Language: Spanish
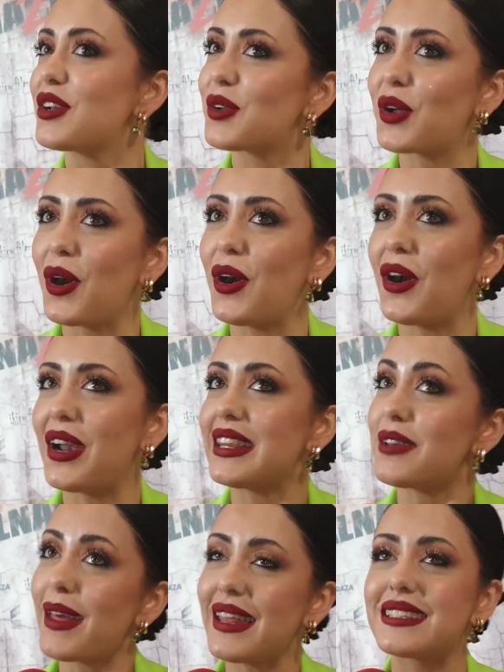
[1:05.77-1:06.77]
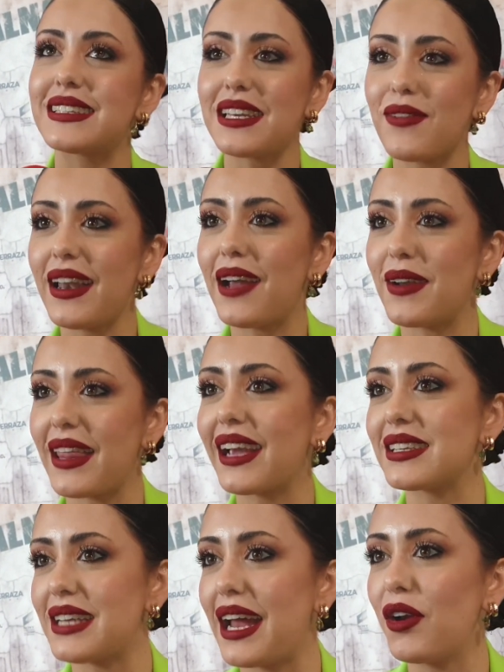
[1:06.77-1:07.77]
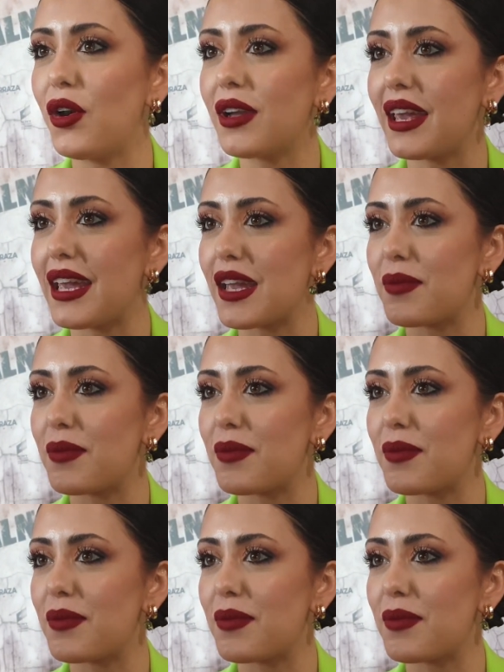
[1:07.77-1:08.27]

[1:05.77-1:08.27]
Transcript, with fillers: Con el tema de Steven, la verdad que es algo que